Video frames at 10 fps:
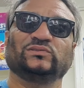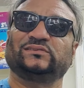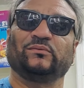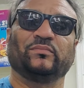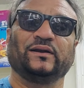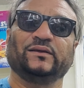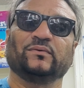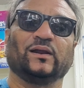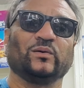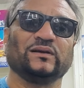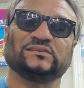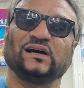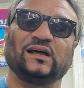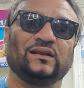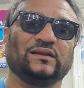उससे बड़ी मारोगे
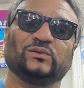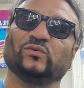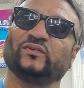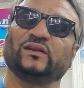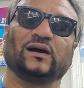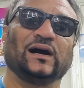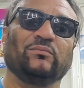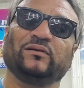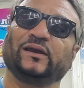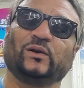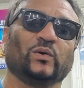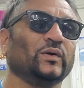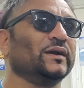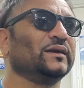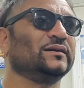साल ना तो फिर आप
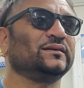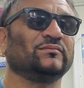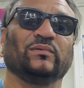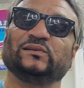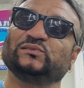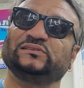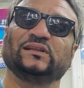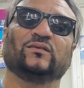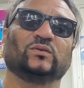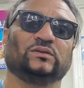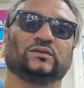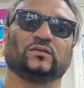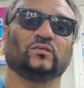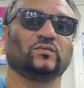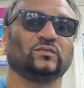गिरोगे मैं तो सीधा बोलता
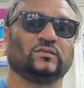हूँ